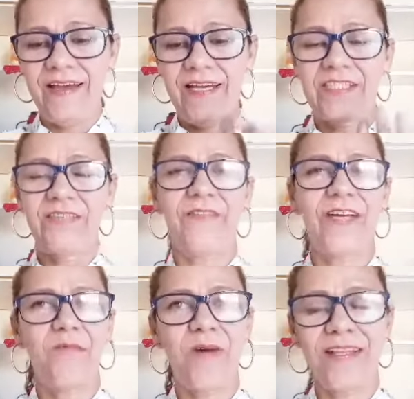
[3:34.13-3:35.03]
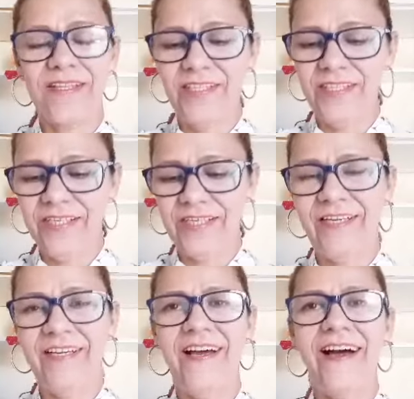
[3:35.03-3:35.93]
Esta foi a quarta dica.
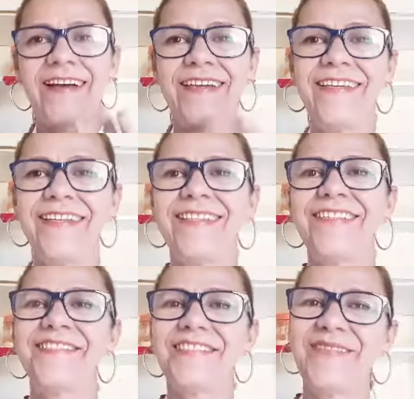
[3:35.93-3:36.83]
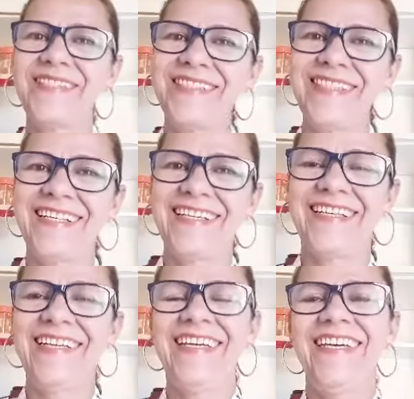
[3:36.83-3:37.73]
A quinta e última dica
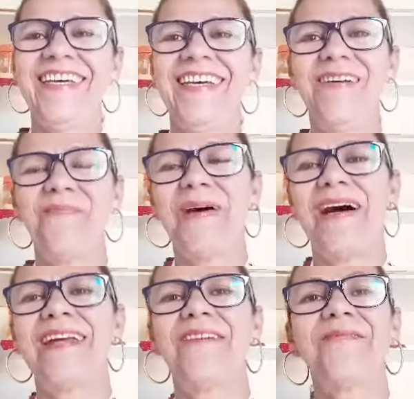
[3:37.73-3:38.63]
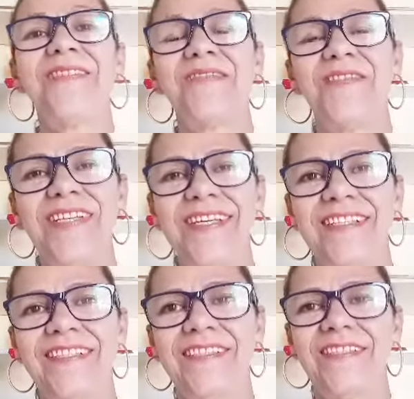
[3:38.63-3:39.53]
é para o
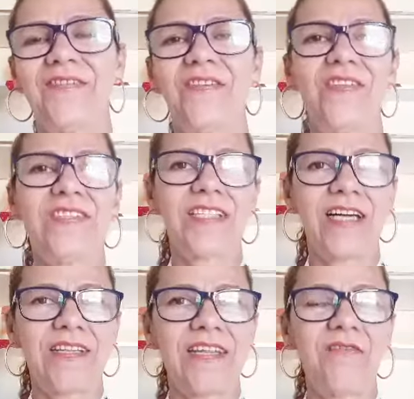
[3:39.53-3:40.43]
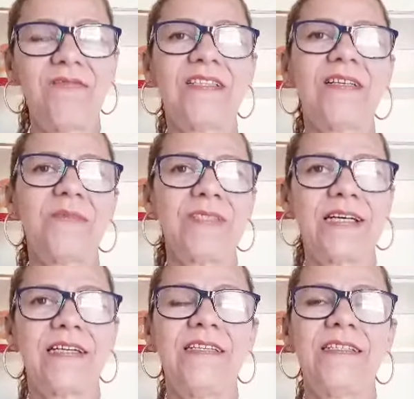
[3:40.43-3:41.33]
esfoliante. Nós já até usamos
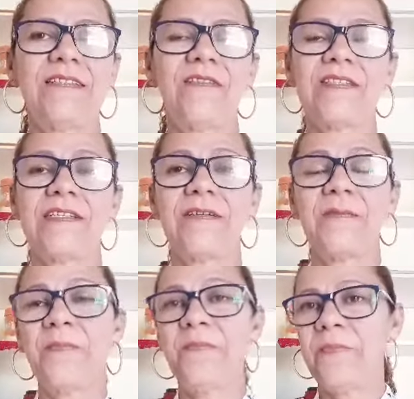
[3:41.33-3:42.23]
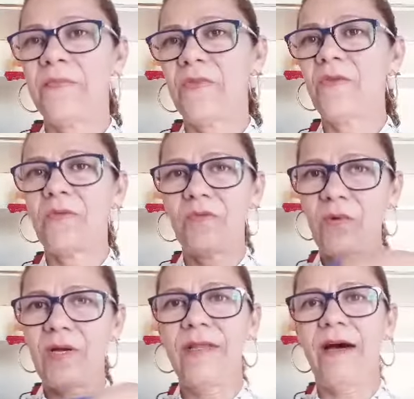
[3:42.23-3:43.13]
aqui na nossa no, no
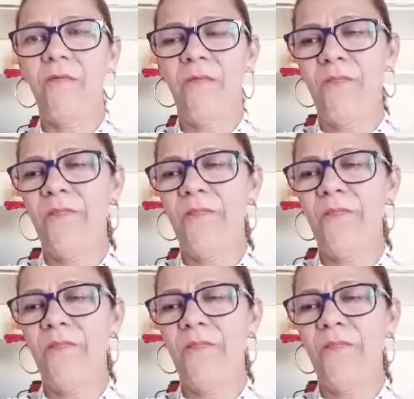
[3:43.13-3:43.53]
canal.